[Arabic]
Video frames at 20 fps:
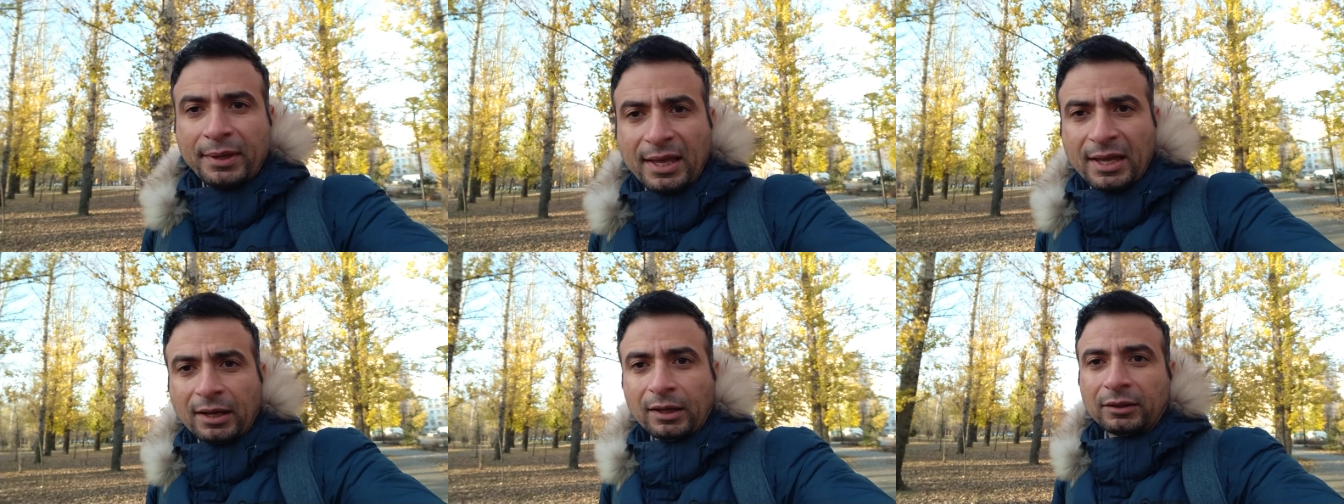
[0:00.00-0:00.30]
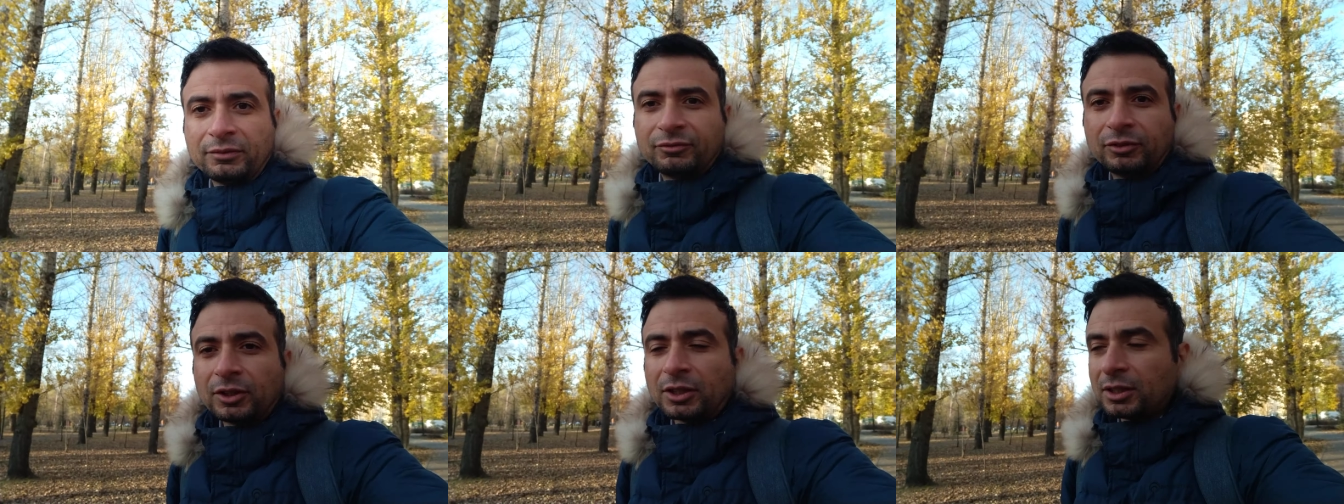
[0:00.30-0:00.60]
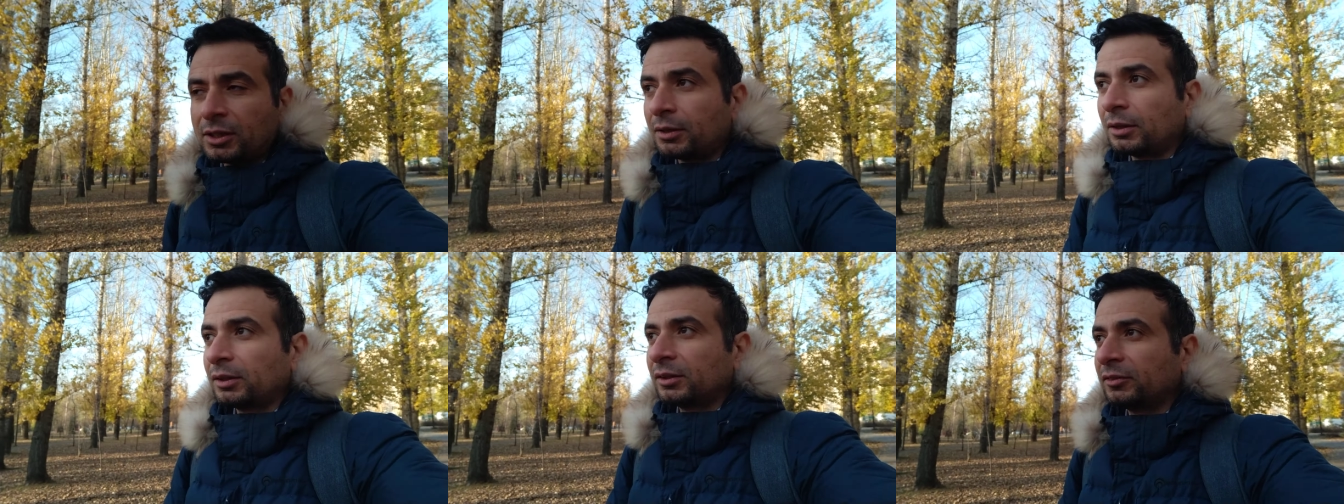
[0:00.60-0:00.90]
بيها
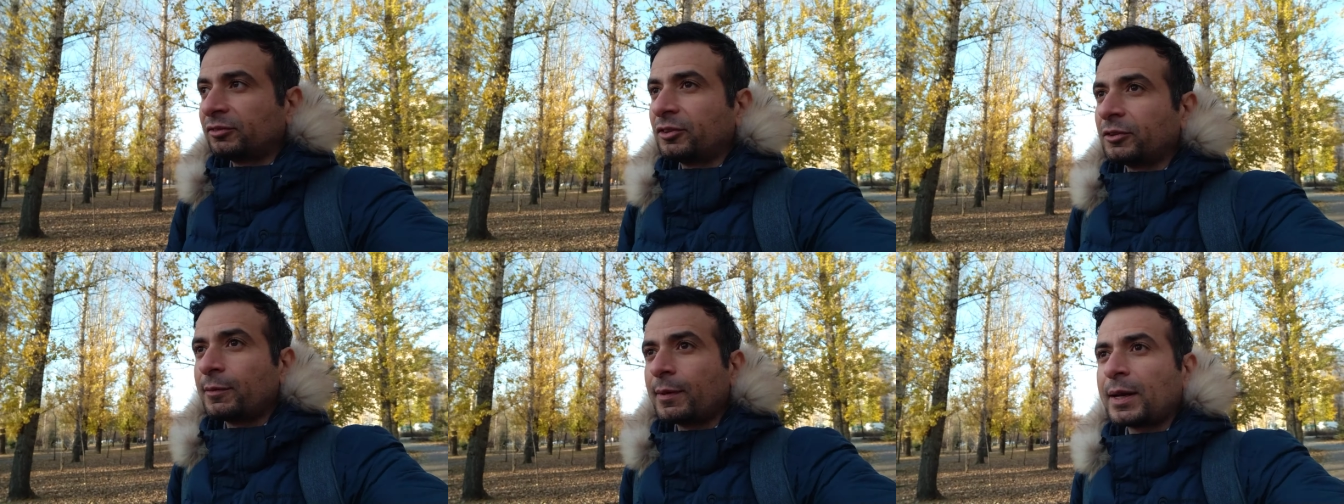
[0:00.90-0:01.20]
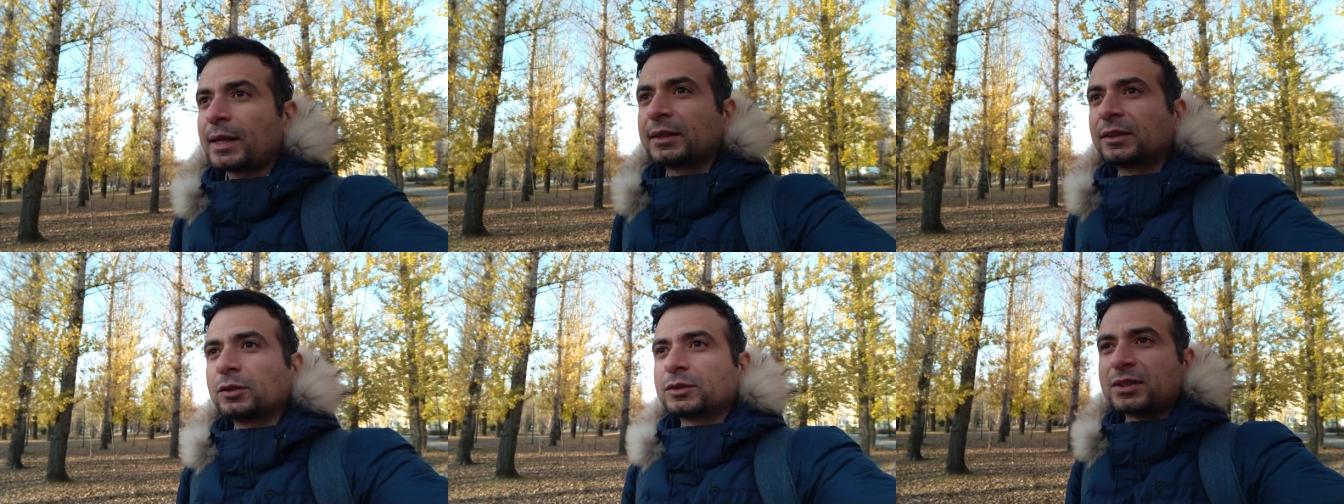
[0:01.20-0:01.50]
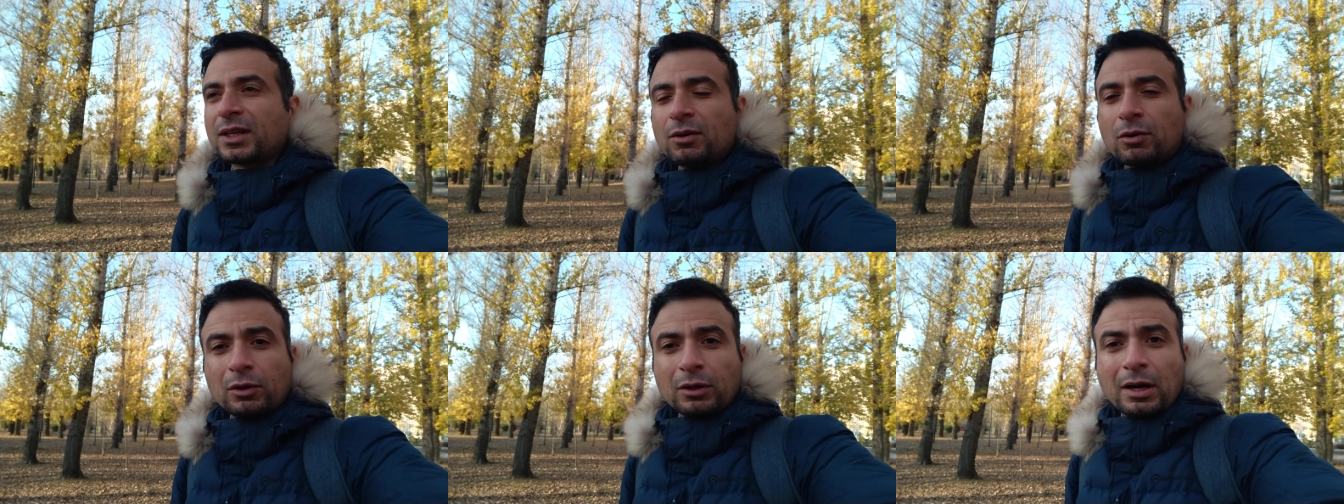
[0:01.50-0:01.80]
في في بلد
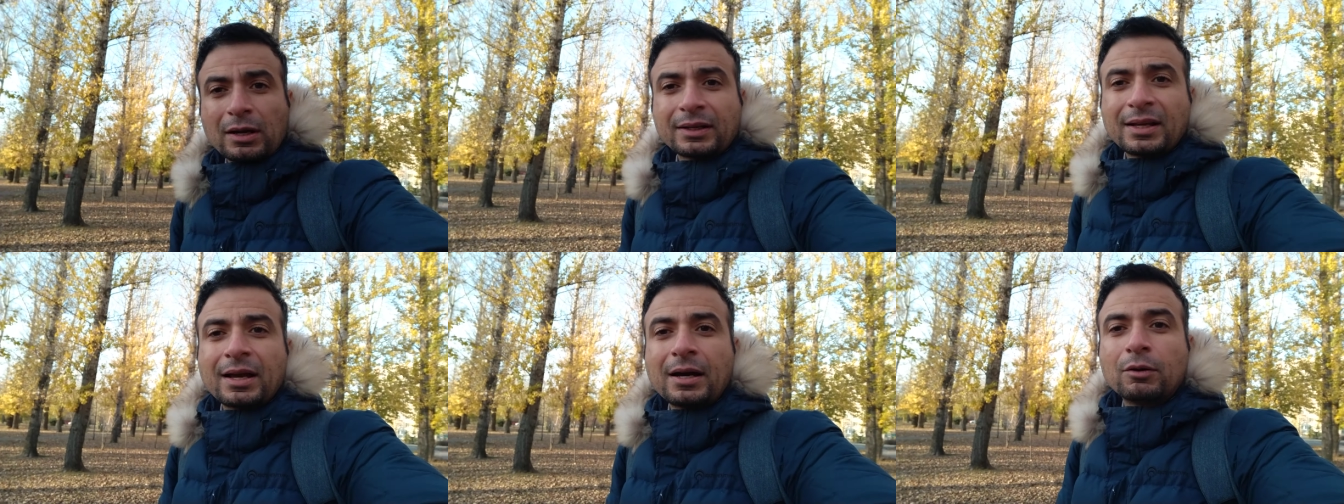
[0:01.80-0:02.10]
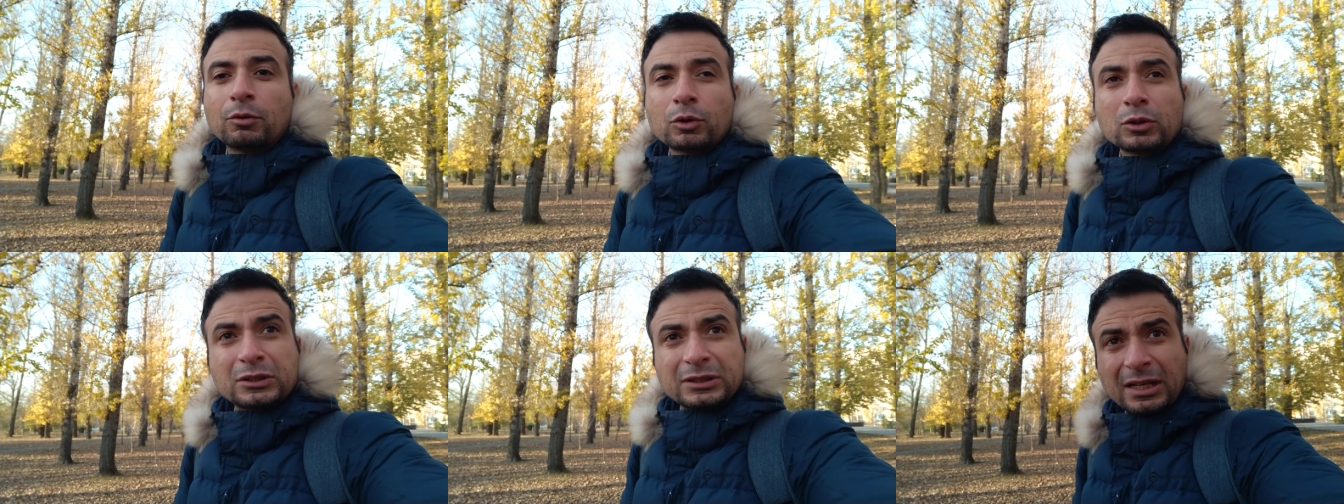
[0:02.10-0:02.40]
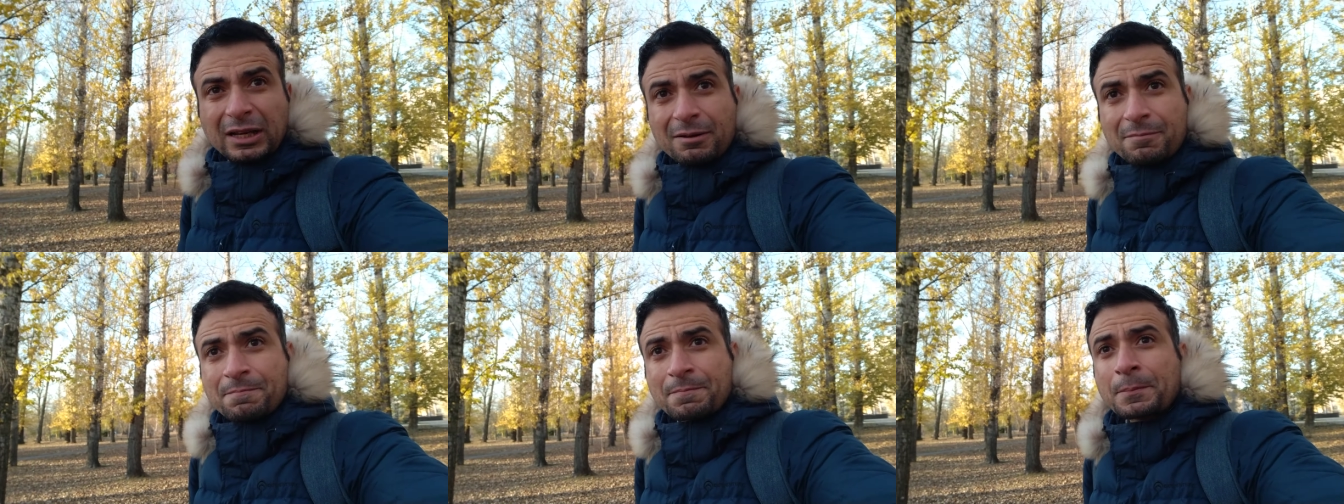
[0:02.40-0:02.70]
زي اوكرانيا او
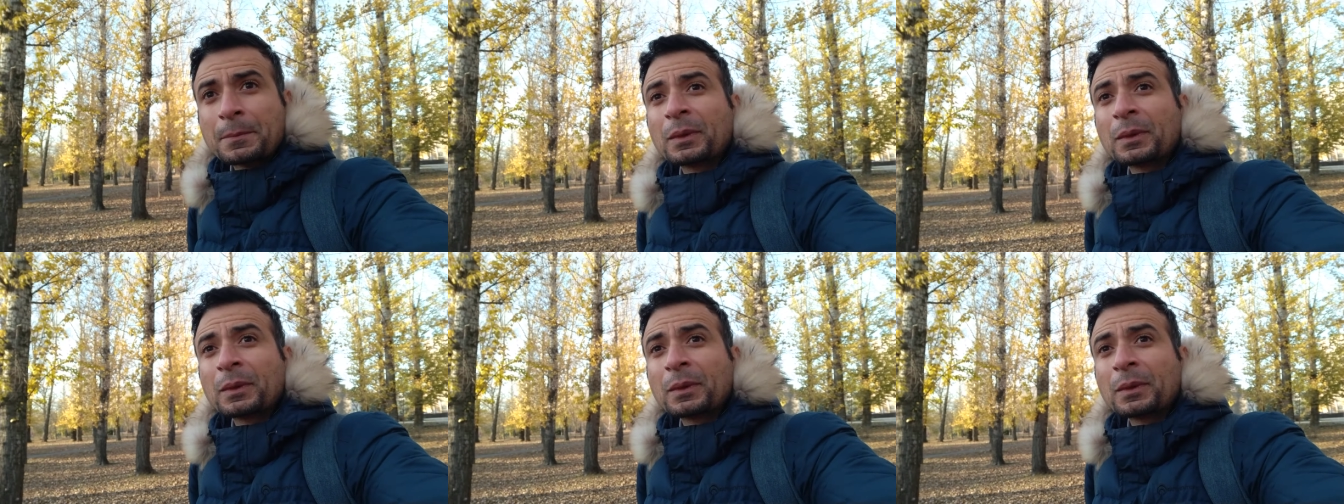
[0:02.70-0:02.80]
روسيا